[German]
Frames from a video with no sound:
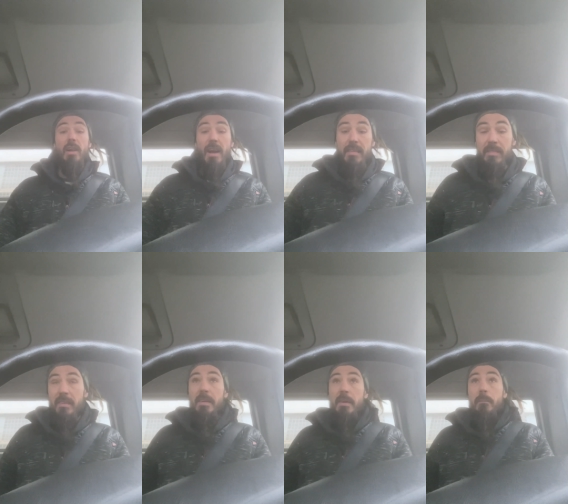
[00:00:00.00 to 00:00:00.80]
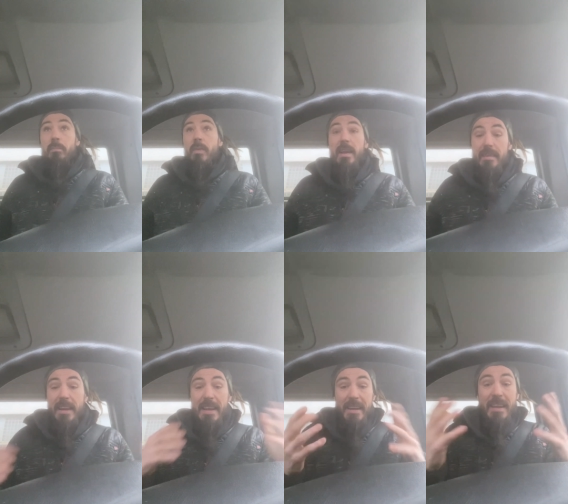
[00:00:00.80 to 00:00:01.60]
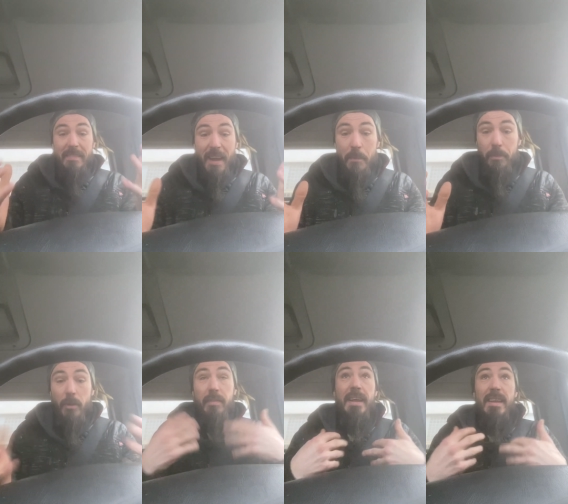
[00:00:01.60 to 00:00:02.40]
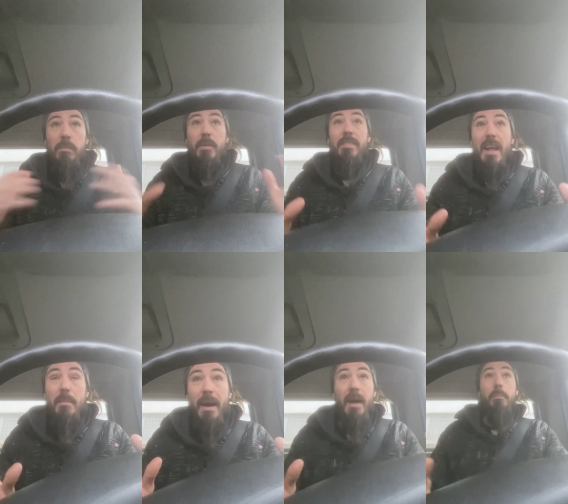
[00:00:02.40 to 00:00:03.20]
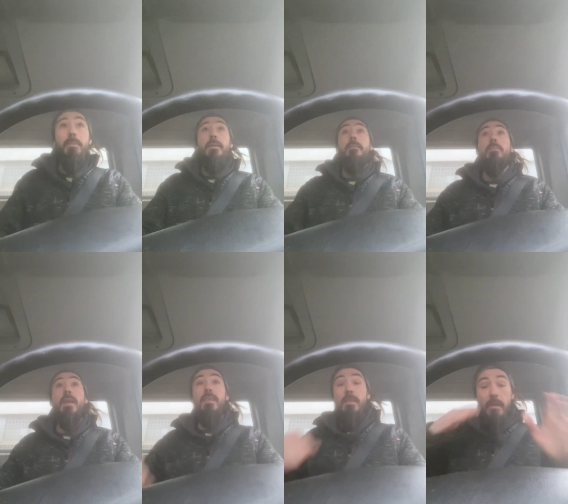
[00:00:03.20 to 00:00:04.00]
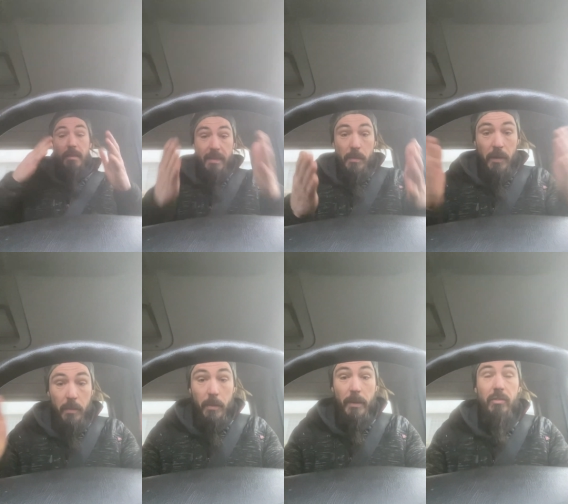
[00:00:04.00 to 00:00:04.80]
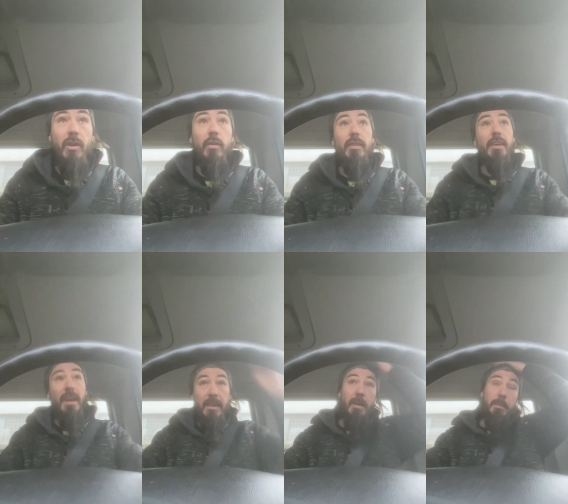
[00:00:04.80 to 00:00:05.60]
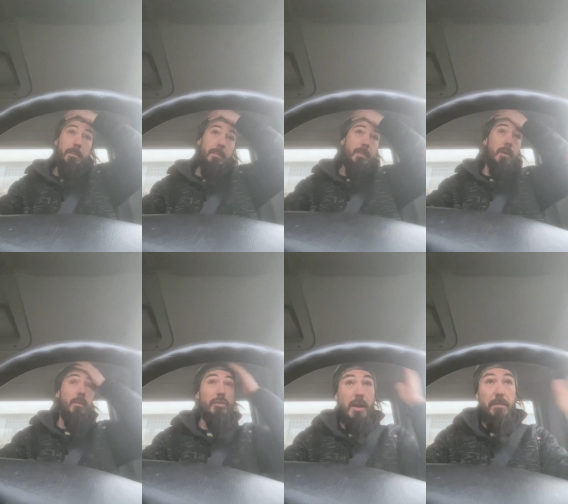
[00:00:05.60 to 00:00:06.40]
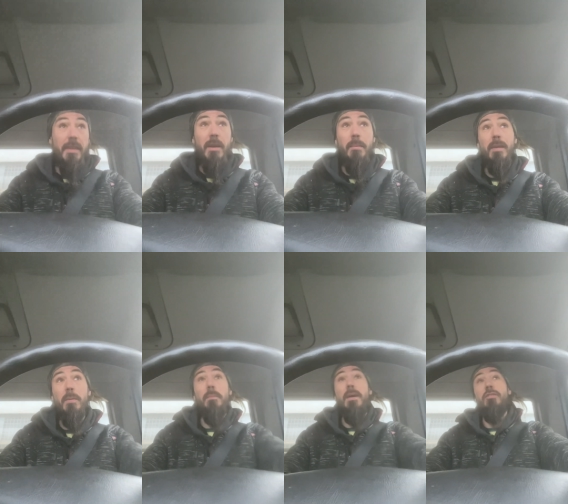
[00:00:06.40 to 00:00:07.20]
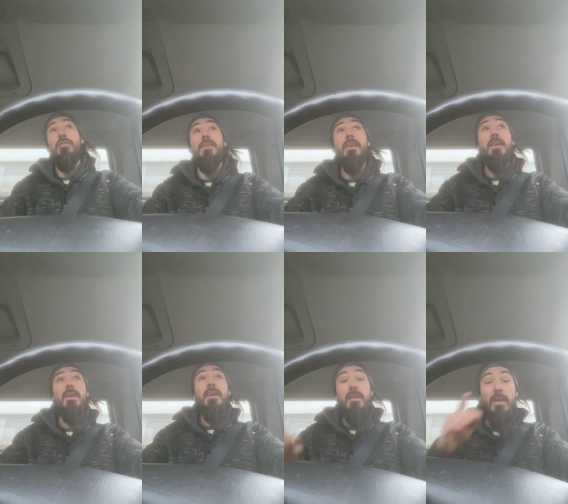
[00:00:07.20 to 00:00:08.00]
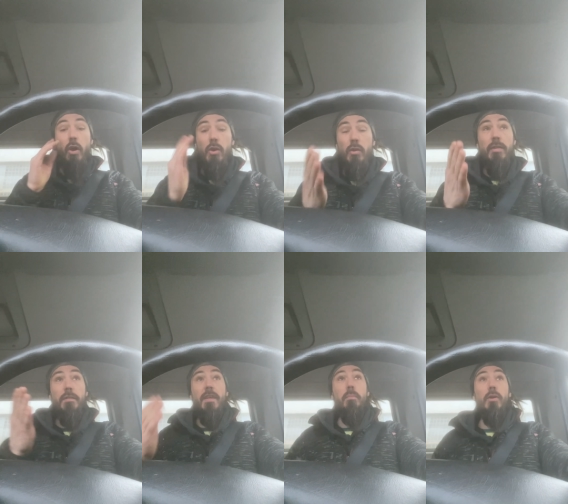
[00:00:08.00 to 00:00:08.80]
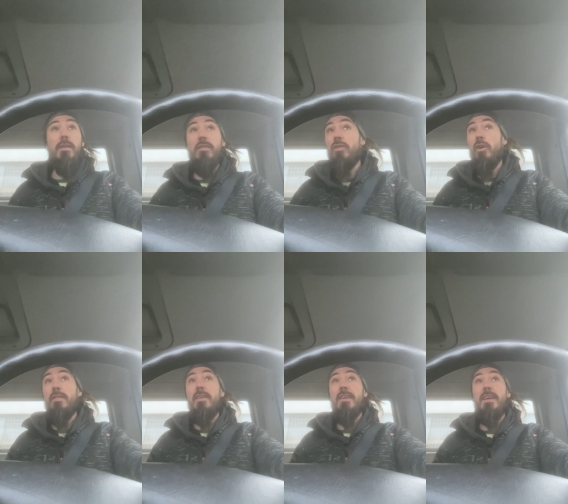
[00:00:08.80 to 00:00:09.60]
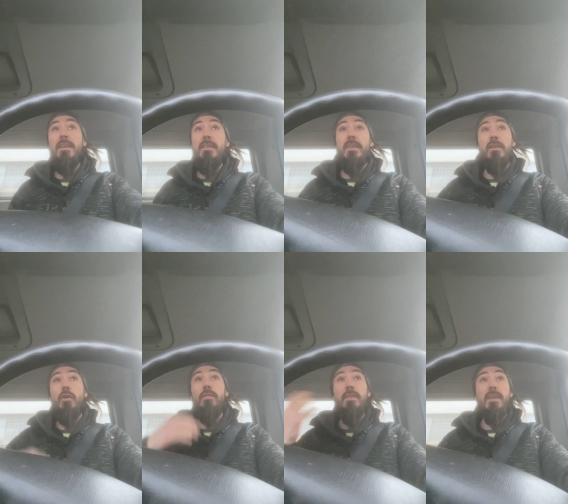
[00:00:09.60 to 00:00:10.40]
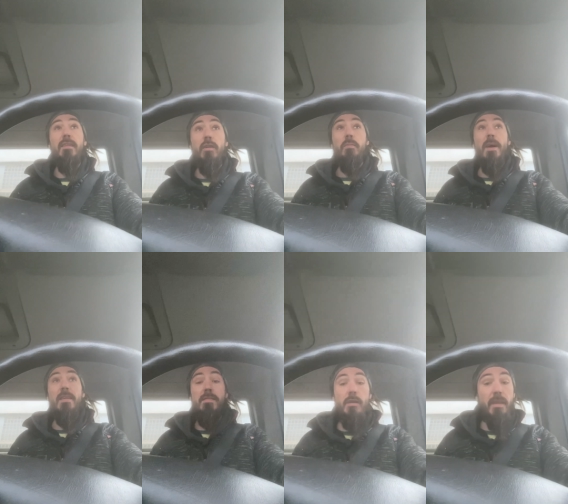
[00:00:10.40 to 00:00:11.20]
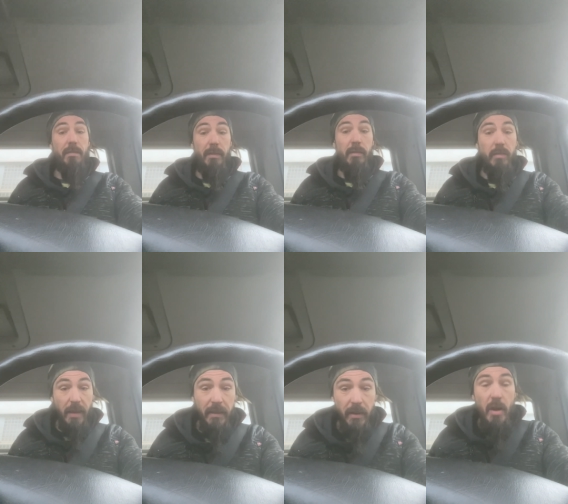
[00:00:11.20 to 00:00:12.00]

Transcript: heißen, ich lehne nichts ab, sonst lehne ich mich selber ab. Ich setze mich mit Menschen auseinander und beschäftige mich mit Menschen wir können uns auf das Politische konzentrieren, dann konzentrieren wir uns meistens auf das, was uns trennt.